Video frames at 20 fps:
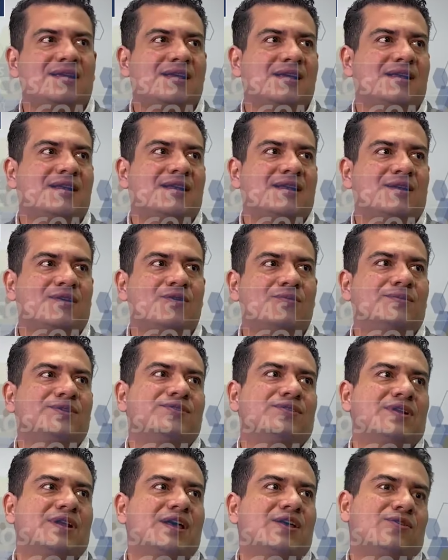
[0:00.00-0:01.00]
el
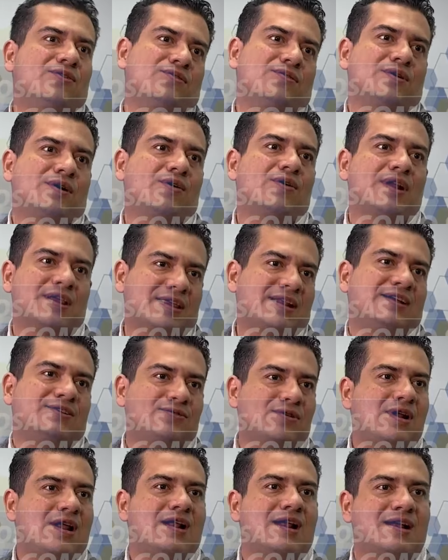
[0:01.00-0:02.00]
comisionado, ahora
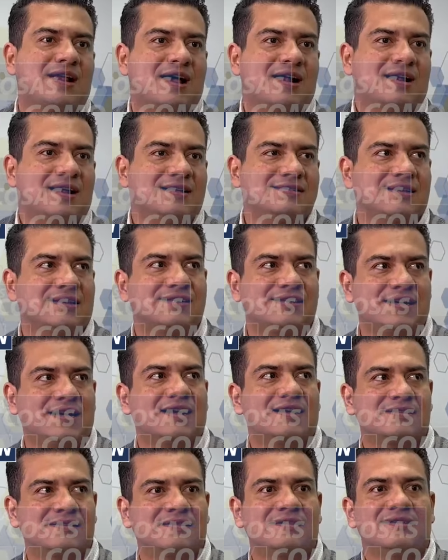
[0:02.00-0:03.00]
director, Arriaza
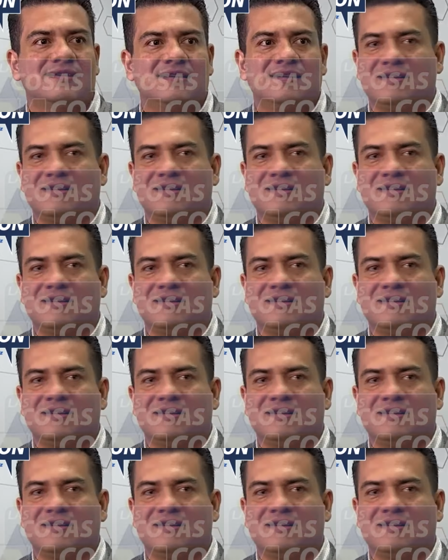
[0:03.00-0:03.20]
Chicas.